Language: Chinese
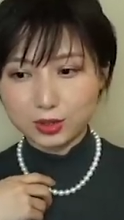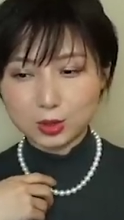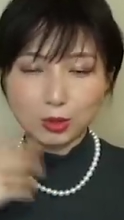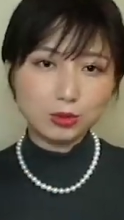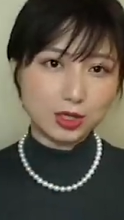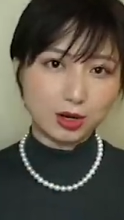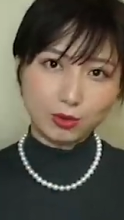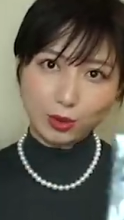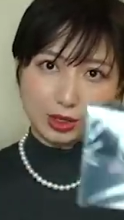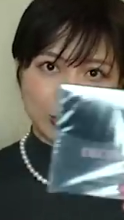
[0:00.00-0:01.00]
从里
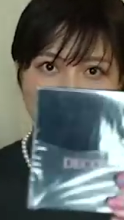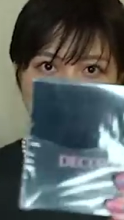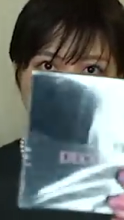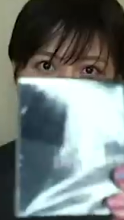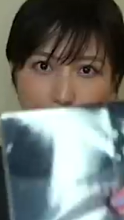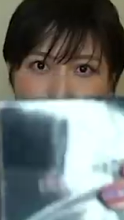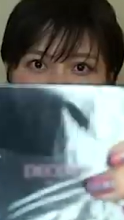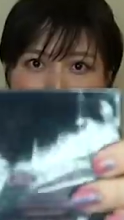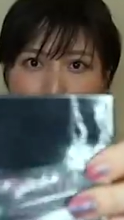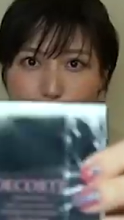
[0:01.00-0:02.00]
而外的那种那种
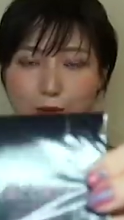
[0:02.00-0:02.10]
感觉，